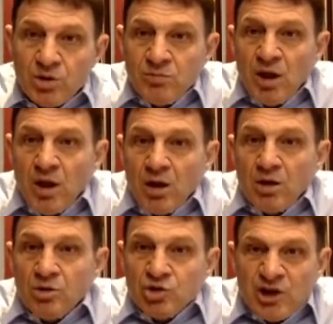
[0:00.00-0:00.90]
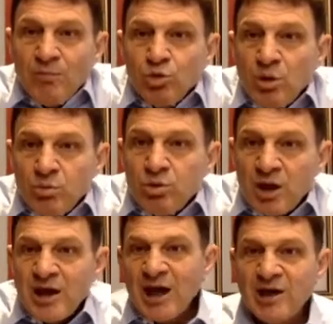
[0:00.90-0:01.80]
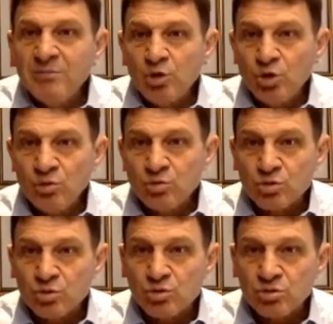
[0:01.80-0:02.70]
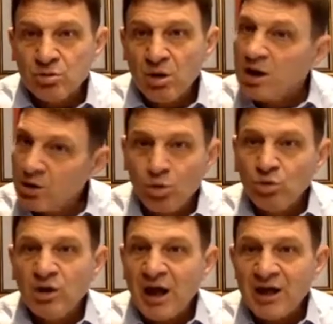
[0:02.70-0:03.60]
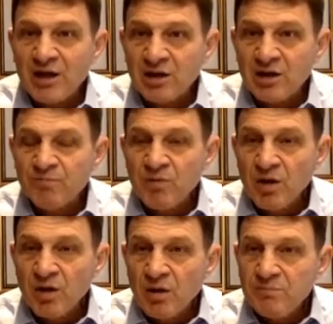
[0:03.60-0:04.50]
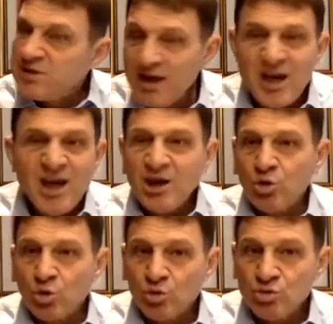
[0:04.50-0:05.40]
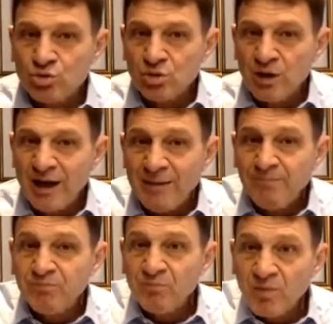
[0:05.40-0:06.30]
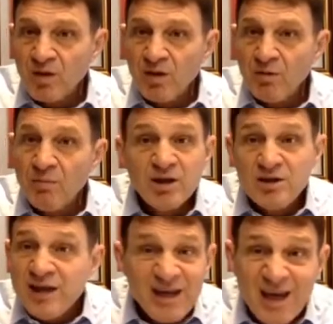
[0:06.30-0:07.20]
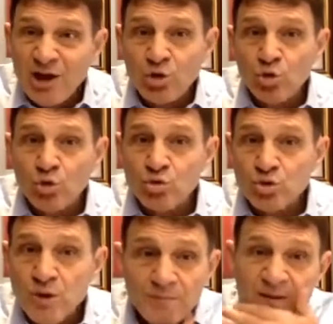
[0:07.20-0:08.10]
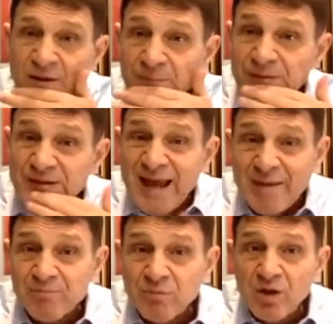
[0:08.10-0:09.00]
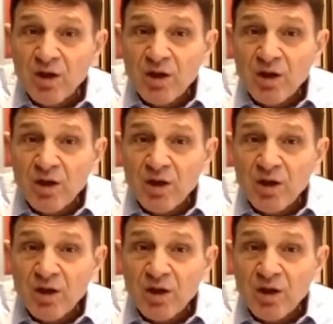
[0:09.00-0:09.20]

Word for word: Şimdi İstanbul'da bunlar yaygın biliyor musunuz? Anadolu'da yaygın. Biz nereye gidiyoruz? He? Bakın nereye gidiyoruz? Bir de